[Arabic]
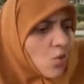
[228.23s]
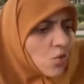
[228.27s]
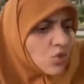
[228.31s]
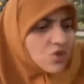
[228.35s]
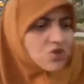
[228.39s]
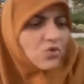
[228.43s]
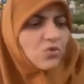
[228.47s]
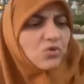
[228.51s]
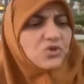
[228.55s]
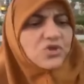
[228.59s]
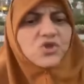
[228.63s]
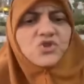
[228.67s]

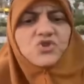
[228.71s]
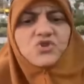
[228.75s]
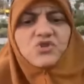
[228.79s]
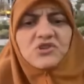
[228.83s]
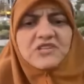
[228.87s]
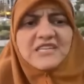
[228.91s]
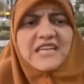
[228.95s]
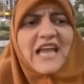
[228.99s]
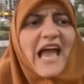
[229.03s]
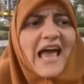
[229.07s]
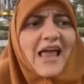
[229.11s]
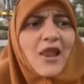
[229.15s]

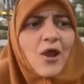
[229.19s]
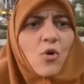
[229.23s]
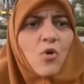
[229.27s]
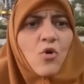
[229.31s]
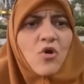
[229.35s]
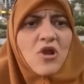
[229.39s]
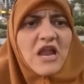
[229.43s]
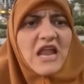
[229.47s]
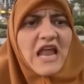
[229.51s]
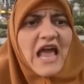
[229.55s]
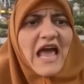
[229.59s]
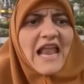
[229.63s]
وتسقطيه على
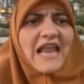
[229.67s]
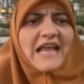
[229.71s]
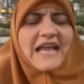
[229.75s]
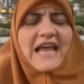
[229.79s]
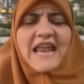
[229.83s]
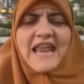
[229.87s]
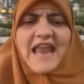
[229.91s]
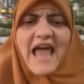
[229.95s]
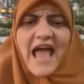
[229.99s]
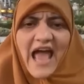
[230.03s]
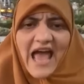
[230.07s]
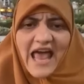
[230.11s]
كل الحالات
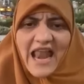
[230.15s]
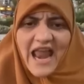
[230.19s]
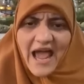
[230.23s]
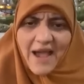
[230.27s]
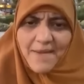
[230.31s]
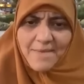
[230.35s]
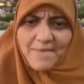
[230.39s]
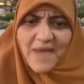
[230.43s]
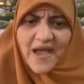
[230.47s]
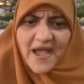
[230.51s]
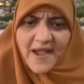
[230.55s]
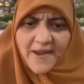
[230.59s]
كانها حاله
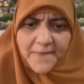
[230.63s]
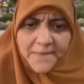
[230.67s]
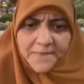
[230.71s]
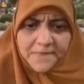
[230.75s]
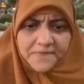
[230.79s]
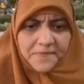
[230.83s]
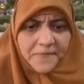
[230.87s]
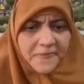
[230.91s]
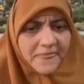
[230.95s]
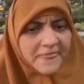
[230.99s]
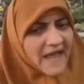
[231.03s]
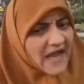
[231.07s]
عامه
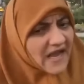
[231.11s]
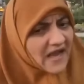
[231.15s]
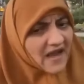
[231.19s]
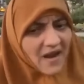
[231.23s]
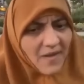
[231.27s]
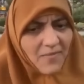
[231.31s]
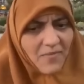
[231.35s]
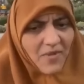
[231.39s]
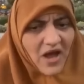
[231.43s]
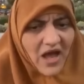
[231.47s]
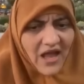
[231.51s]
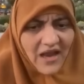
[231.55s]
ده
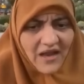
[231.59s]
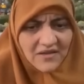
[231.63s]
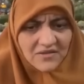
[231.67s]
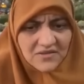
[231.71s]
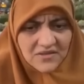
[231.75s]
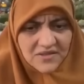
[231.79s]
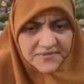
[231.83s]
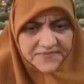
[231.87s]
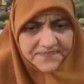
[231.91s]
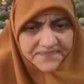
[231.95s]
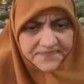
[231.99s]
كلام غلط